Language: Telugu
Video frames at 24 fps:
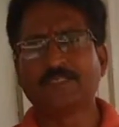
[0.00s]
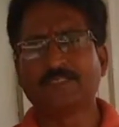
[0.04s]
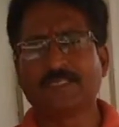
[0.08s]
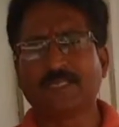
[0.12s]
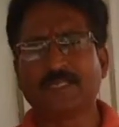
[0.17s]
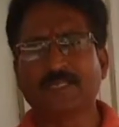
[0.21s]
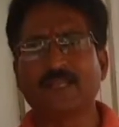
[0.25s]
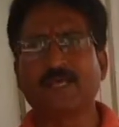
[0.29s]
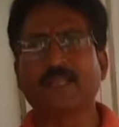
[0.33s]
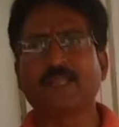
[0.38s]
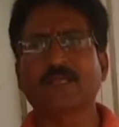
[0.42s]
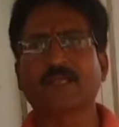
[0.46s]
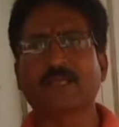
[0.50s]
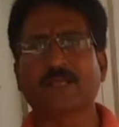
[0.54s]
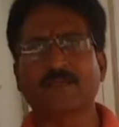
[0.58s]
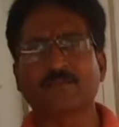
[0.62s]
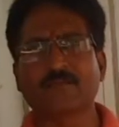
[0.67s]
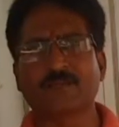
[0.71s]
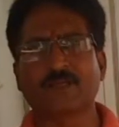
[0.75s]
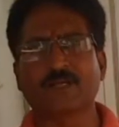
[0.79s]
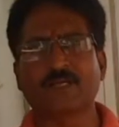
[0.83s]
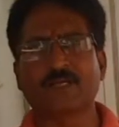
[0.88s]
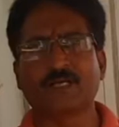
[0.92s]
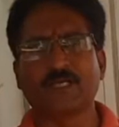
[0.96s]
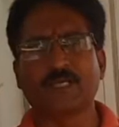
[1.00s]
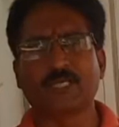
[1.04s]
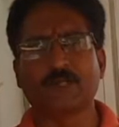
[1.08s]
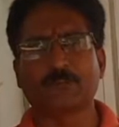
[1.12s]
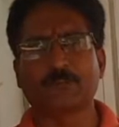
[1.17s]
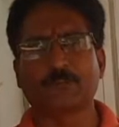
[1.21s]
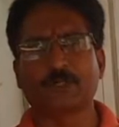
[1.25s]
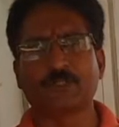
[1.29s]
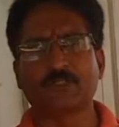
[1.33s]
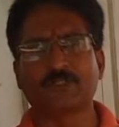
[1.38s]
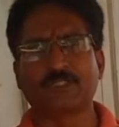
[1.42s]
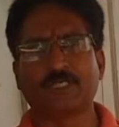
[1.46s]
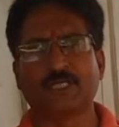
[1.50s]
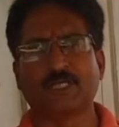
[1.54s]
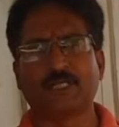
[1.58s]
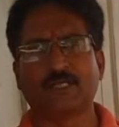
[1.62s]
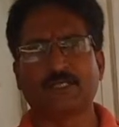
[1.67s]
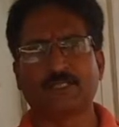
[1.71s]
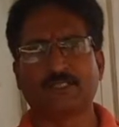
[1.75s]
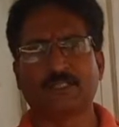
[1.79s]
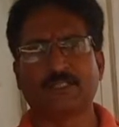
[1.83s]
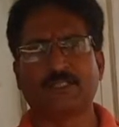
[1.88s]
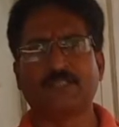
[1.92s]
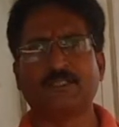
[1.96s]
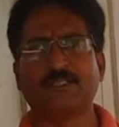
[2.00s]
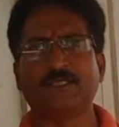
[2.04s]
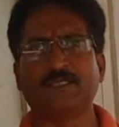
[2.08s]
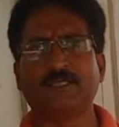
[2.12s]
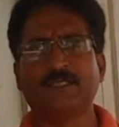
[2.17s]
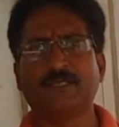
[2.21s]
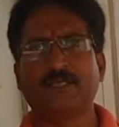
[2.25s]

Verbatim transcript: చీరాల కేంద్రంగా ఏర్పాటు చేయాలనేది